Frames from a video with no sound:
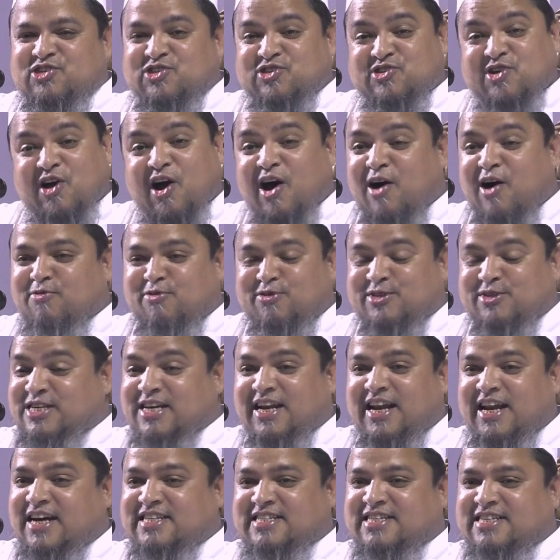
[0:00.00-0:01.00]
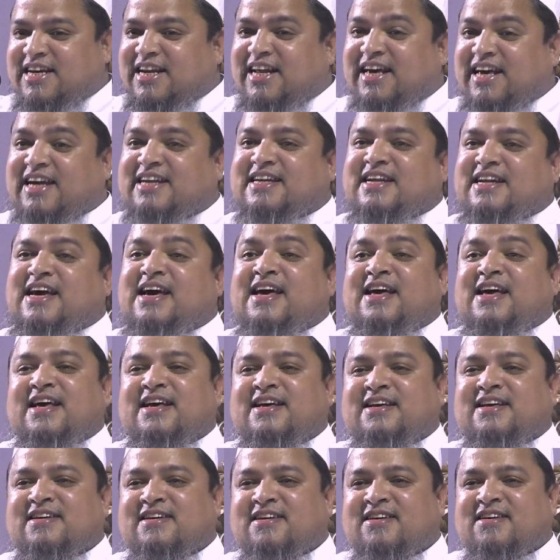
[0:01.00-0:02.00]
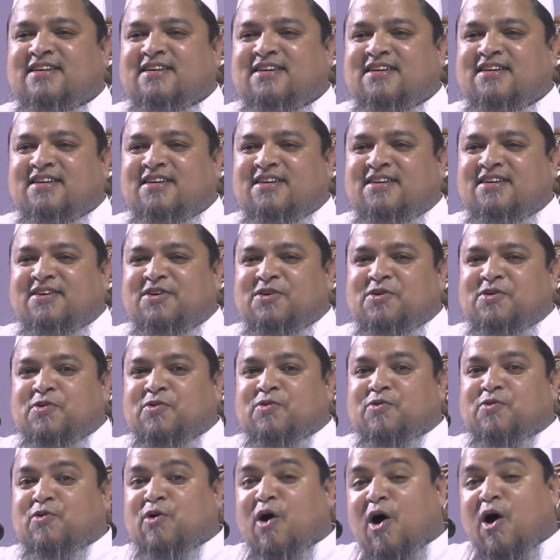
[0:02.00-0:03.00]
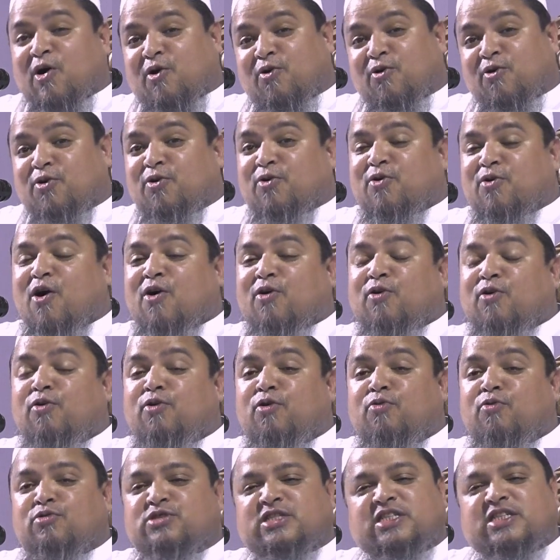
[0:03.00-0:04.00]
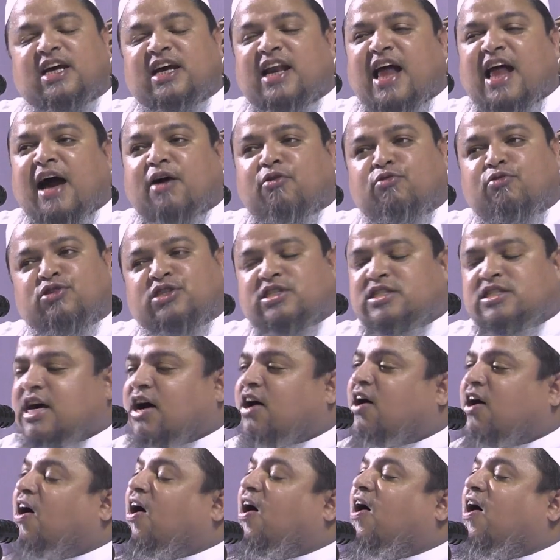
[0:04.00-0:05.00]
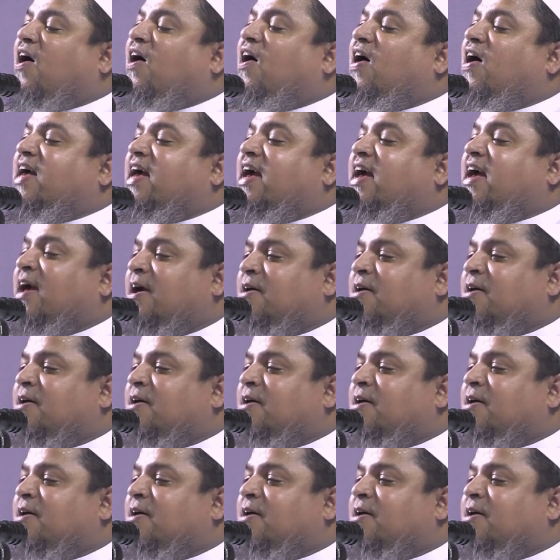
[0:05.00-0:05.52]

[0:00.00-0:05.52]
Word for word: সব ওসিলা শিরিক না কখনো কখনো ওসিলা খুঁজতে হয়